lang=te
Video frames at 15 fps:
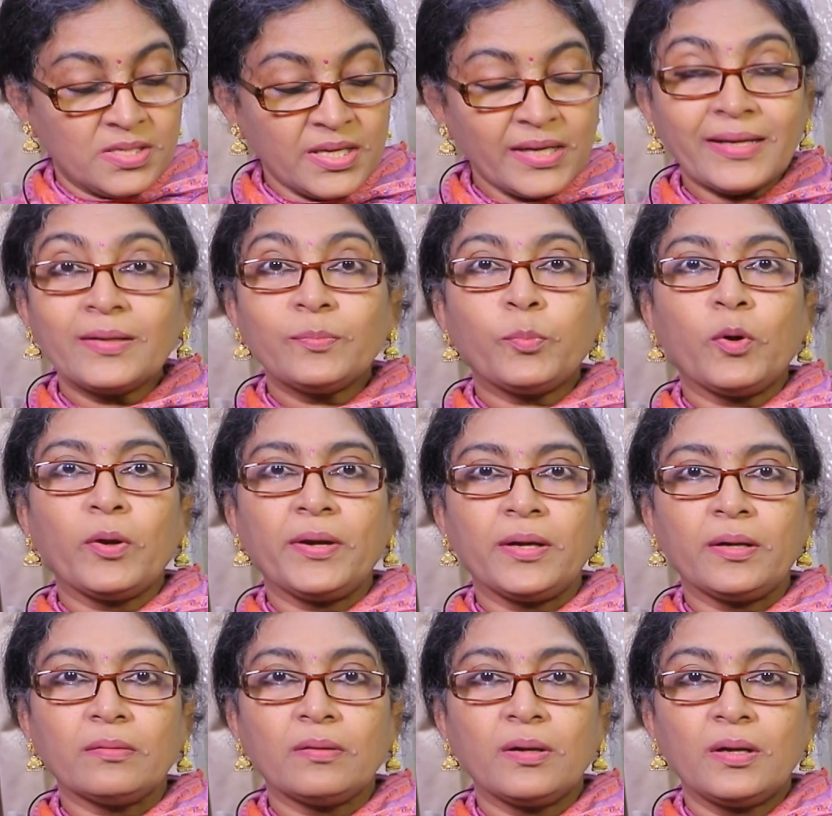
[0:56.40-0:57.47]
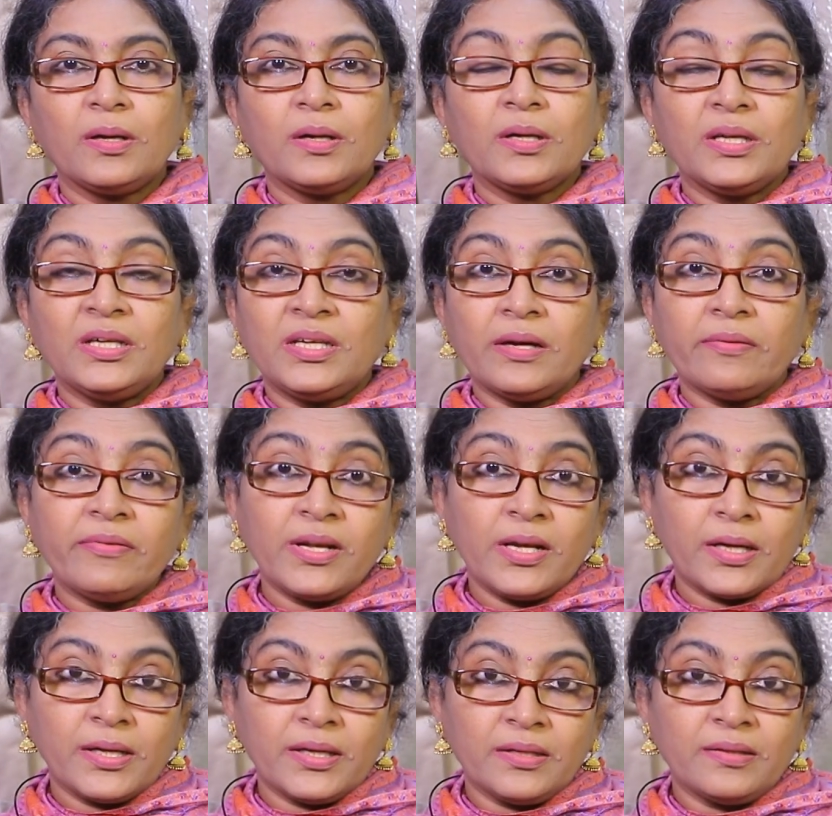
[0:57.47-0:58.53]
సెకండ్ పాయింట్
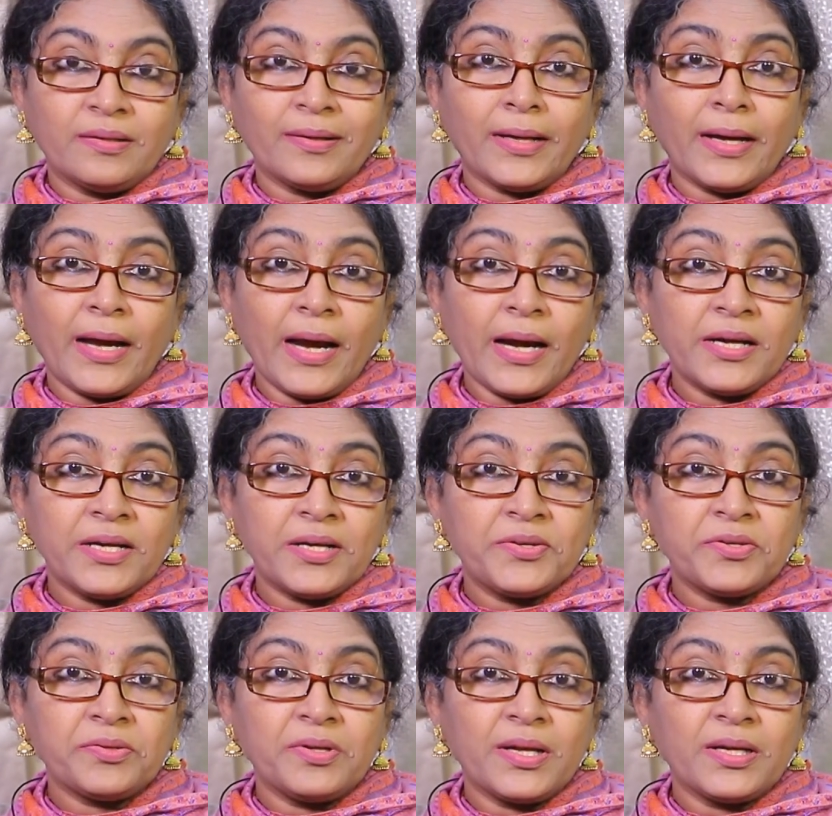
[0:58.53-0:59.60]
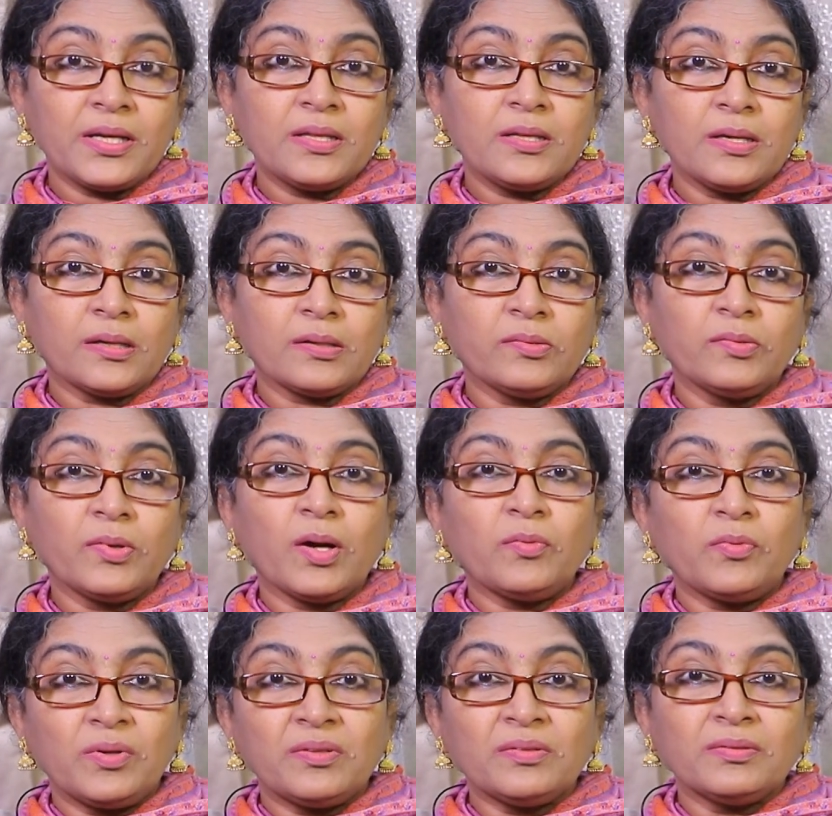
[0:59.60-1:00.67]
ఎవరికైతే యాటిట్యూడ్ అనేది ఎక్కువగా
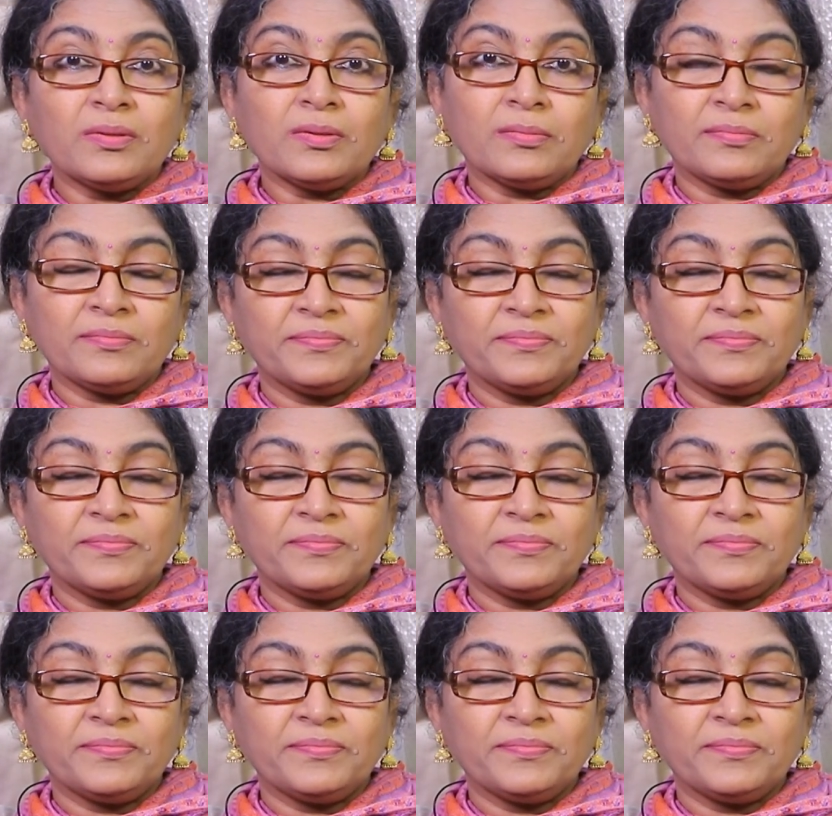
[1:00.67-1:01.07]
ఉంటుందో